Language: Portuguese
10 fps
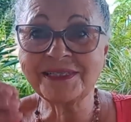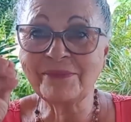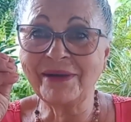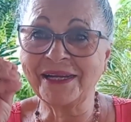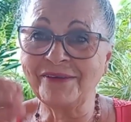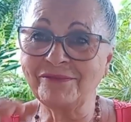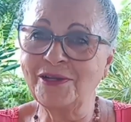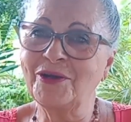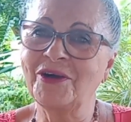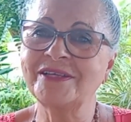mas é
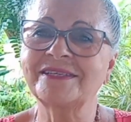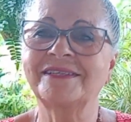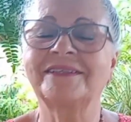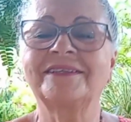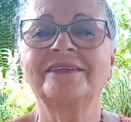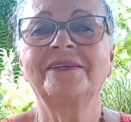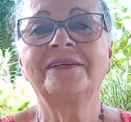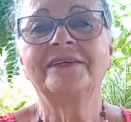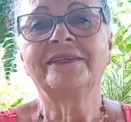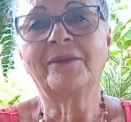maravilhosa
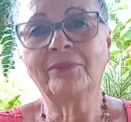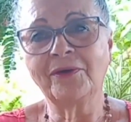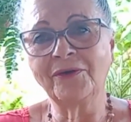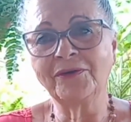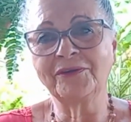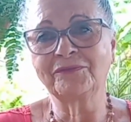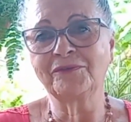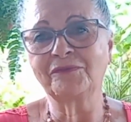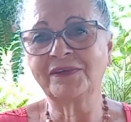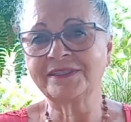tá bom? Eu
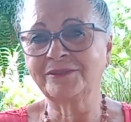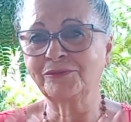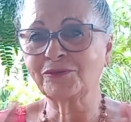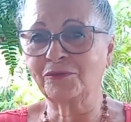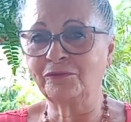vou fazer nos